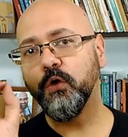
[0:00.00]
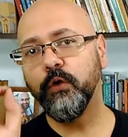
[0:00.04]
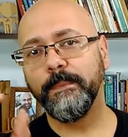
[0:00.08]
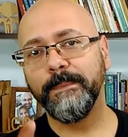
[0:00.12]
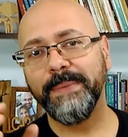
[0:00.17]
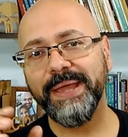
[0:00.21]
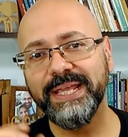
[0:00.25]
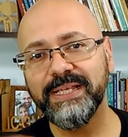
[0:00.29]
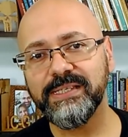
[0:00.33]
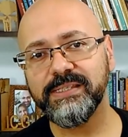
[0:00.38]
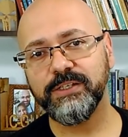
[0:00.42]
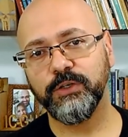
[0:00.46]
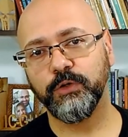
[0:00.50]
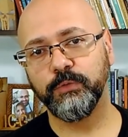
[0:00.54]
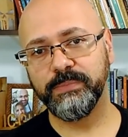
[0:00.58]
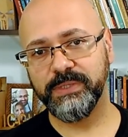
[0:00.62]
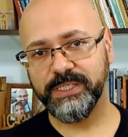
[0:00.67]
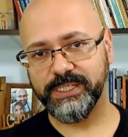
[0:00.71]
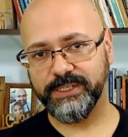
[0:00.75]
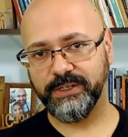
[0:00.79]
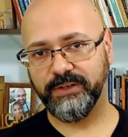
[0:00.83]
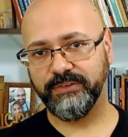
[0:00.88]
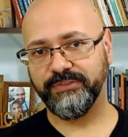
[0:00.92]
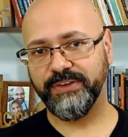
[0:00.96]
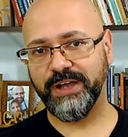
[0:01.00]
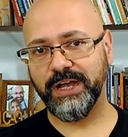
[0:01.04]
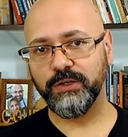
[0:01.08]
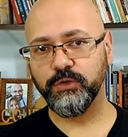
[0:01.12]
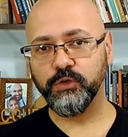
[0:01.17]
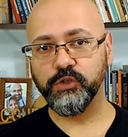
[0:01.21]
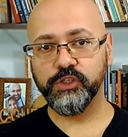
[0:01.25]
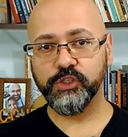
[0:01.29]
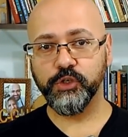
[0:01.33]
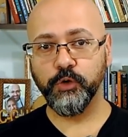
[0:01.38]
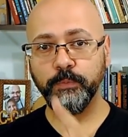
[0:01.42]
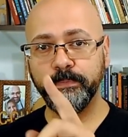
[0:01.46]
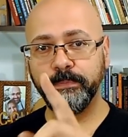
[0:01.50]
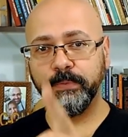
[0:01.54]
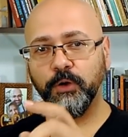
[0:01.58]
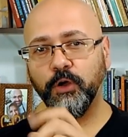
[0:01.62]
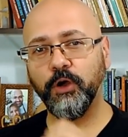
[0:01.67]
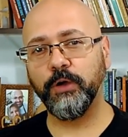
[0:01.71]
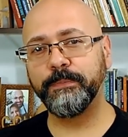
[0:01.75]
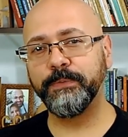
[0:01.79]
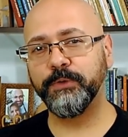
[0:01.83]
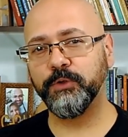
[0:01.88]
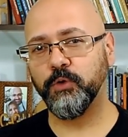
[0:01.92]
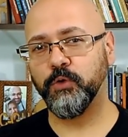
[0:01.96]
Comece a observar o seu
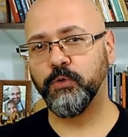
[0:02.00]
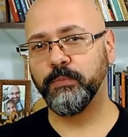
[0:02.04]
próprio